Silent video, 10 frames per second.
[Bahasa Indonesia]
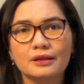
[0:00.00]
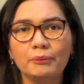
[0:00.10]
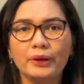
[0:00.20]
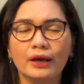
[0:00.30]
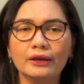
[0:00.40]

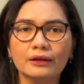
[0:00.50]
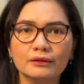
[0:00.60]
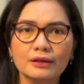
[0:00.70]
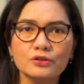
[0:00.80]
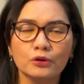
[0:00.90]
Sampai
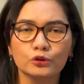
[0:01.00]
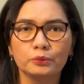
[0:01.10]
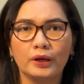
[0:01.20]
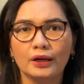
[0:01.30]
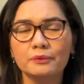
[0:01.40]
akhirnya suatu
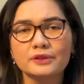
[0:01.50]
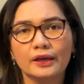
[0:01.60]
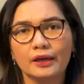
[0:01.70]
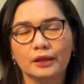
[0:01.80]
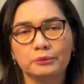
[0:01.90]
malam
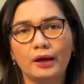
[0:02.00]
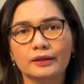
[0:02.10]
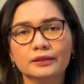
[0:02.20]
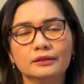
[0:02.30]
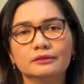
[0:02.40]
saya ingat
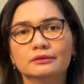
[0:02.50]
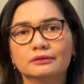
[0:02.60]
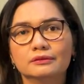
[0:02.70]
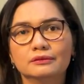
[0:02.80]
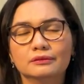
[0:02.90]
banget,
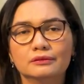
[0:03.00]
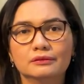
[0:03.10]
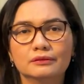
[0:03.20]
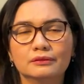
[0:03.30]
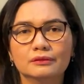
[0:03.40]

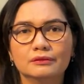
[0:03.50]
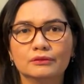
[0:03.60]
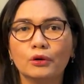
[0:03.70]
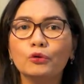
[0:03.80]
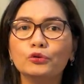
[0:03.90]

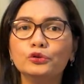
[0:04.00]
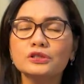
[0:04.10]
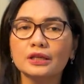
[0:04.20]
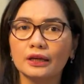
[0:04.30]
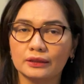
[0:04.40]
Roh
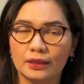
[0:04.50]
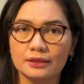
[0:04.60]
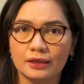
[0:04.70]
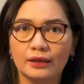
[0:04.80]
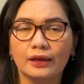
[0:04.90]
Kudus ingatkan
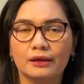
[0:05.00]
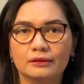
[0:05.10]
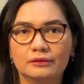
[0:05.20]
saya.